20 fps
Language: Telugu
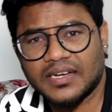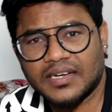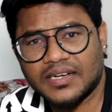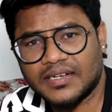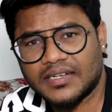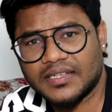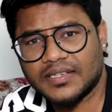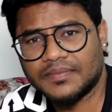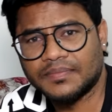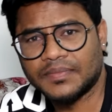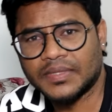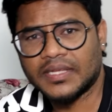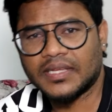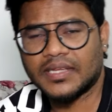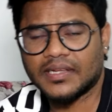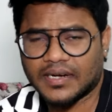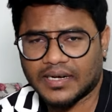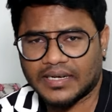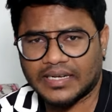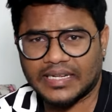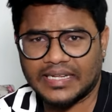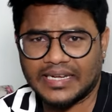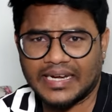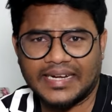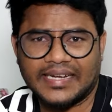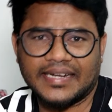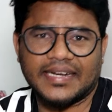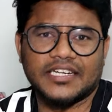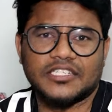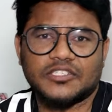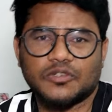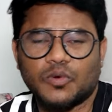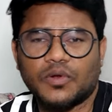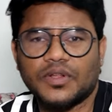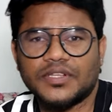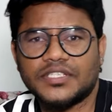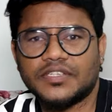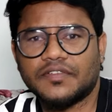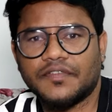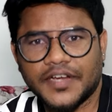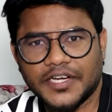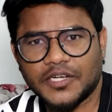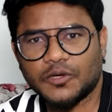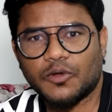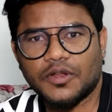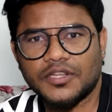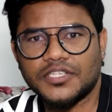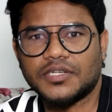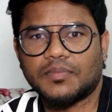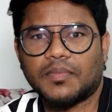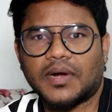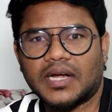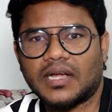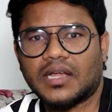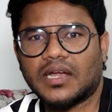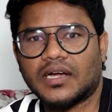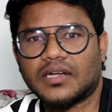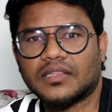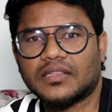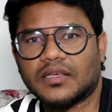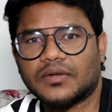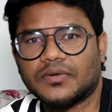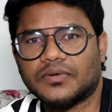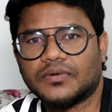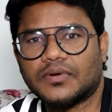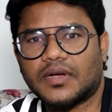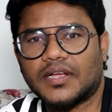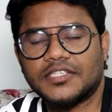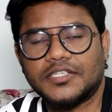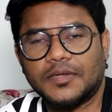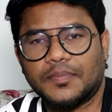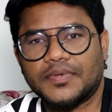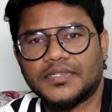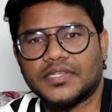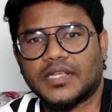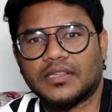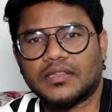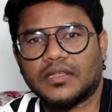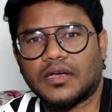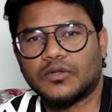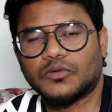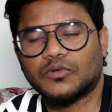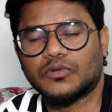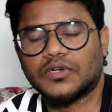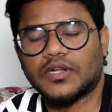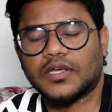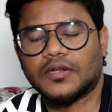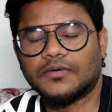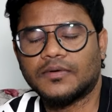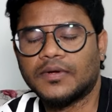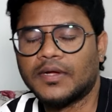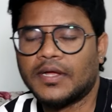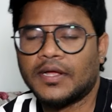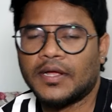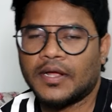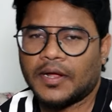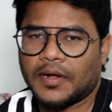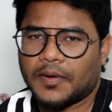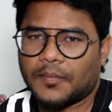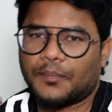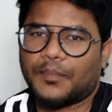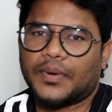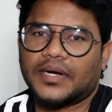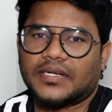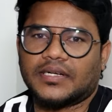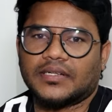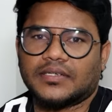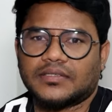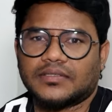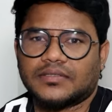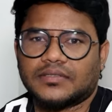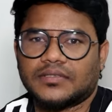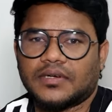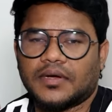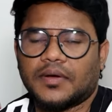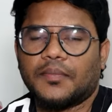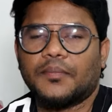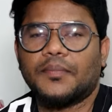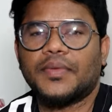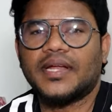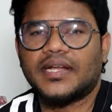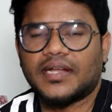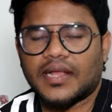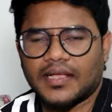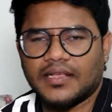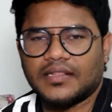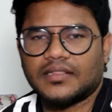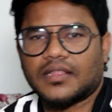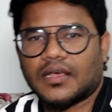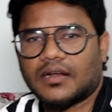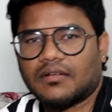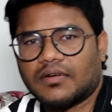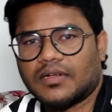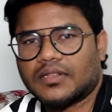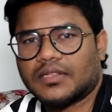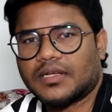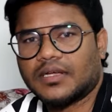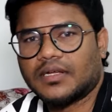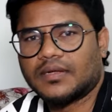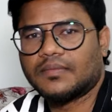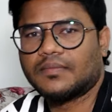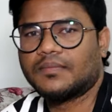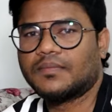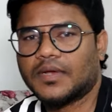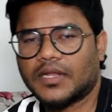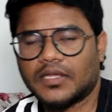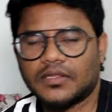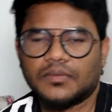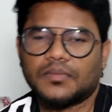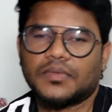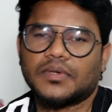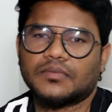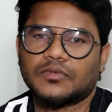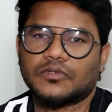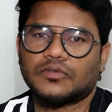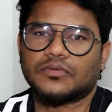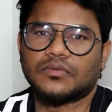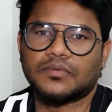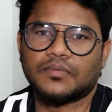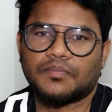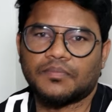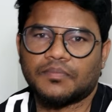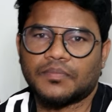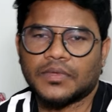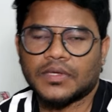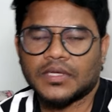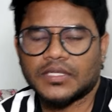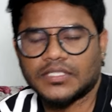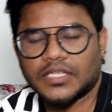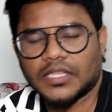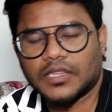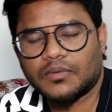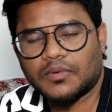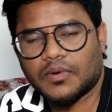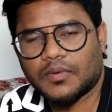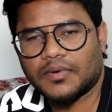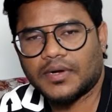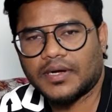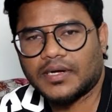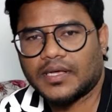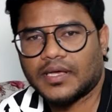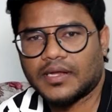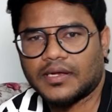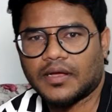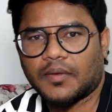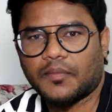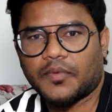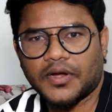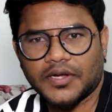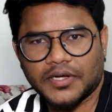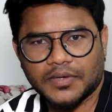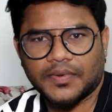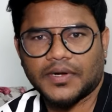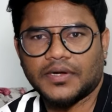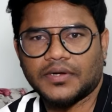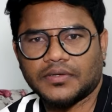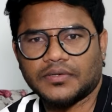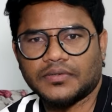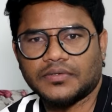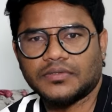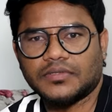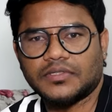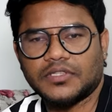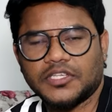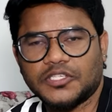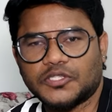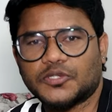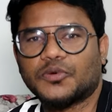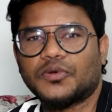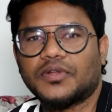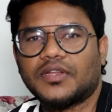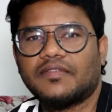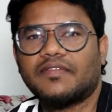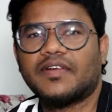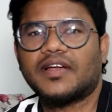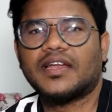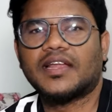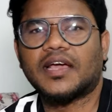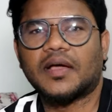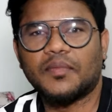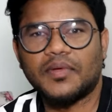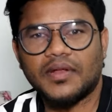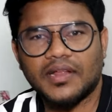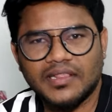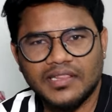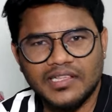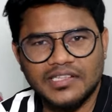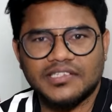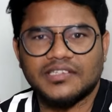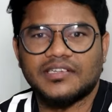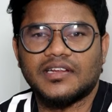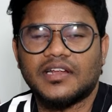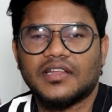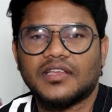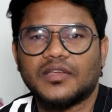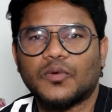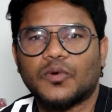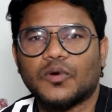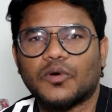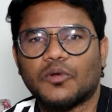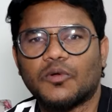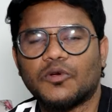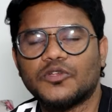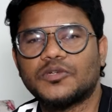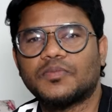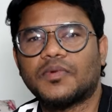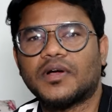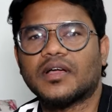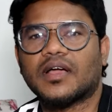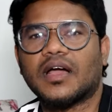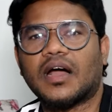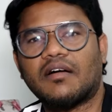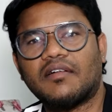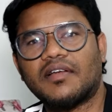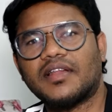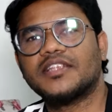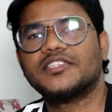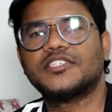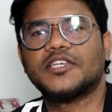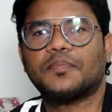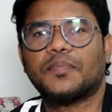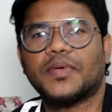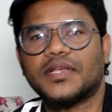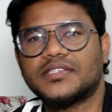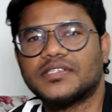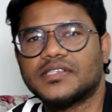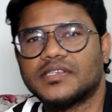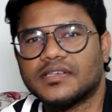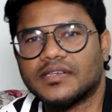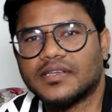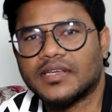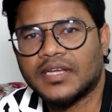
ఏంటి ఇంకా టికెట్ రేట్స్ గురించి వీటి గురించి మాట్లాడతారు అని చెప్పేసి అంతా అనుకున్నారు బట్ మీట్ అయిన తర్వాత లేదు మేము చంద్రబాబు నాయుడు గారి అపాయింట్మెంట్ తీసుకుని వీళ్ళని అభినందించడానికి ఒక రోజు మాకు కావాలని చెప్పేసి